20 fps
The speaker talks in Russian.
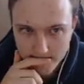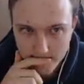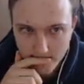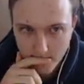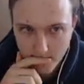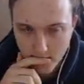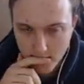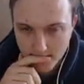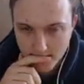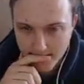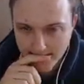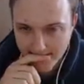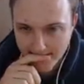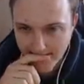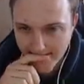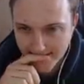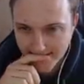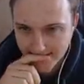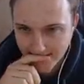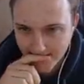от
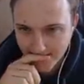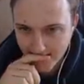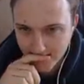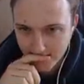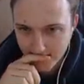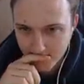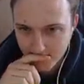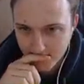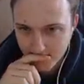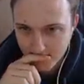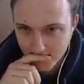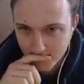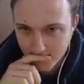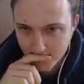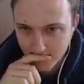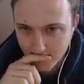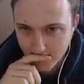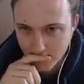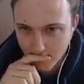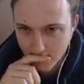Теслы
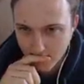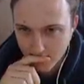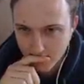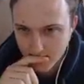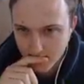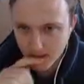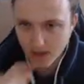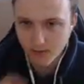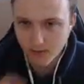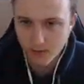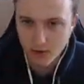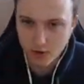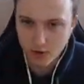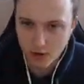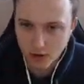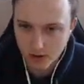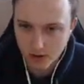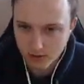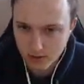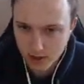и от
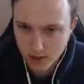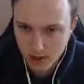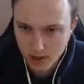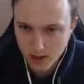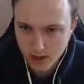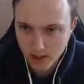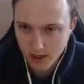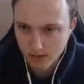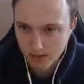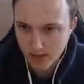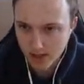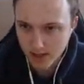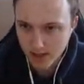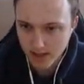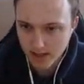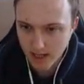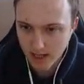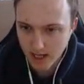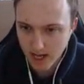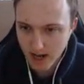Скорпиона. Именно
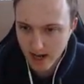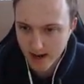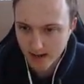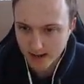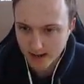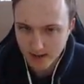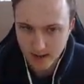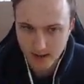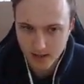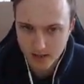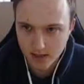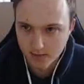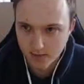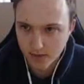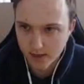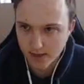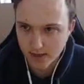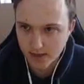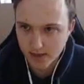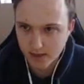такая раскладка по
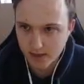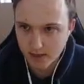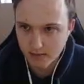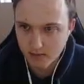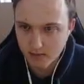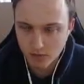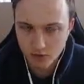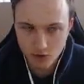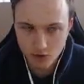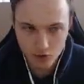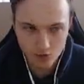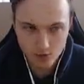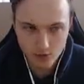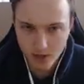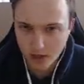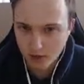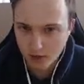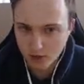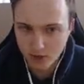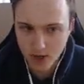резистам будет супер
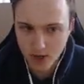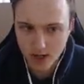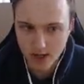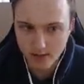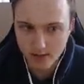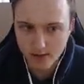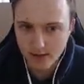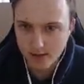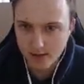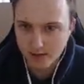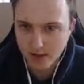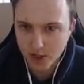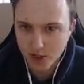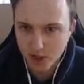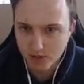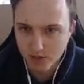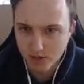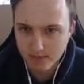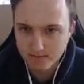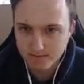актуальна в этом
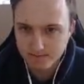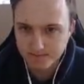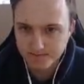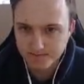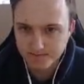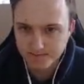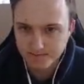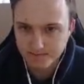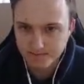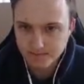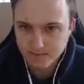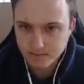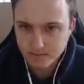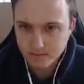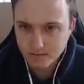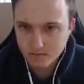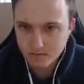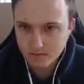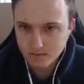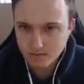режиме.
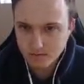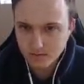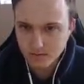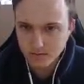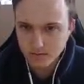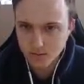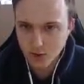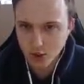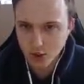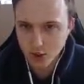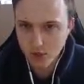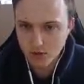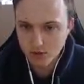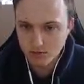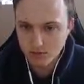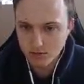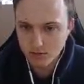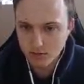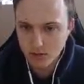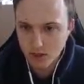
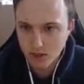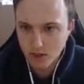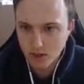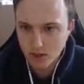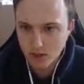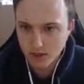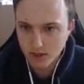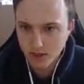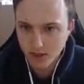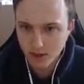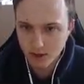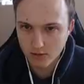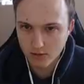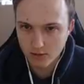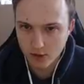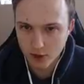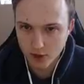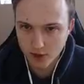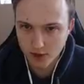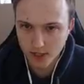Но я думаю,
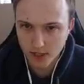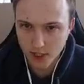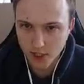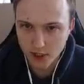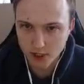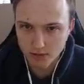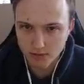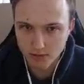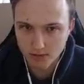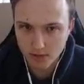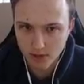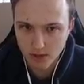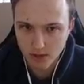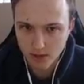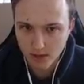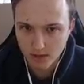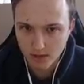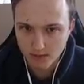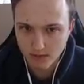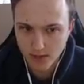что даже
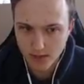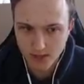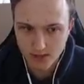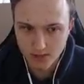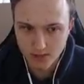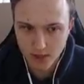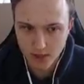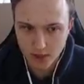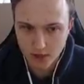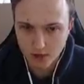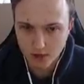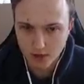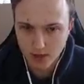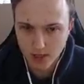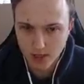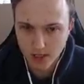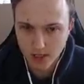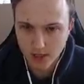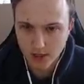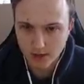без большого
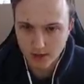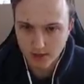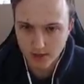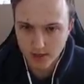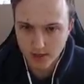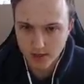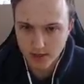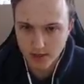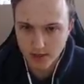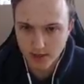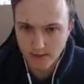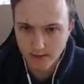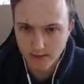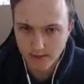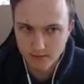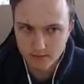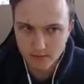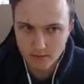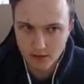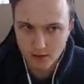количества резистов
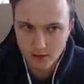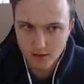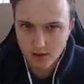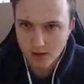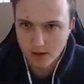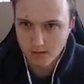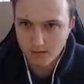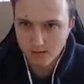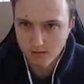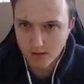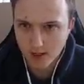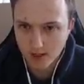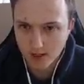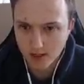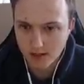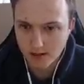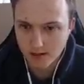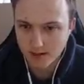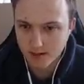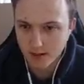мы
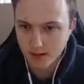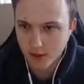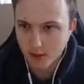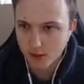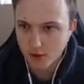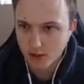за счет